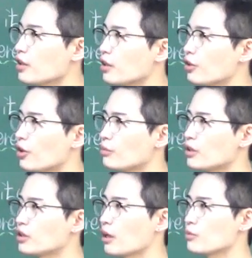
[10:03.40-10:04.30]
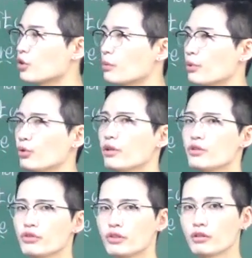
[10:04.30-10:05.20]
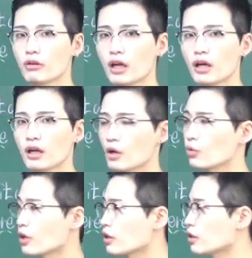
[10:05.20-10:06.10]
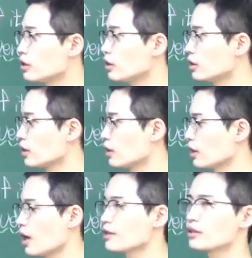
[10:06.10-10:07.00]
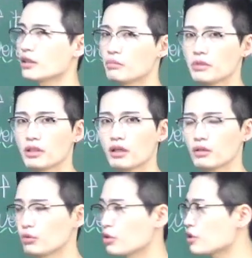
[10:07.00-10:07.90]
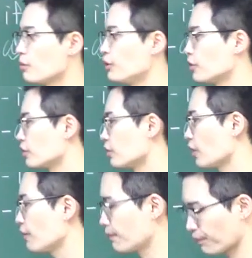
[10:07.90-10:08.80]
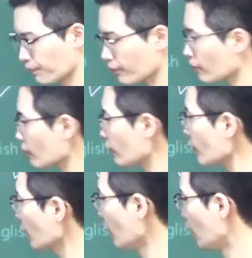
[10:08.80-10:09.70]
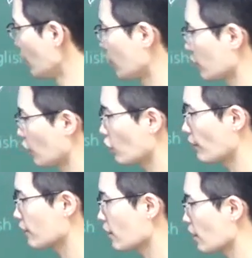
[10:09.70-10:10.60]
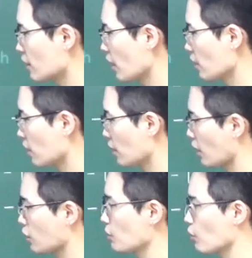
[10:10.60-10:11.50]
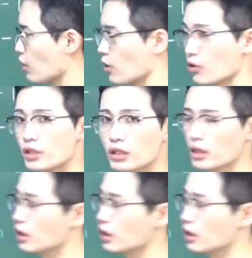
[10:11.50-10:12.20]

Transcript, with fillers: 게 있기 때문에 그 감정을 표현할 수 있는 거야 라고 얘기를 하는 글입니다 어, 되게 재밌는 글이네 자 여기 마찬가지야 가정법 과거지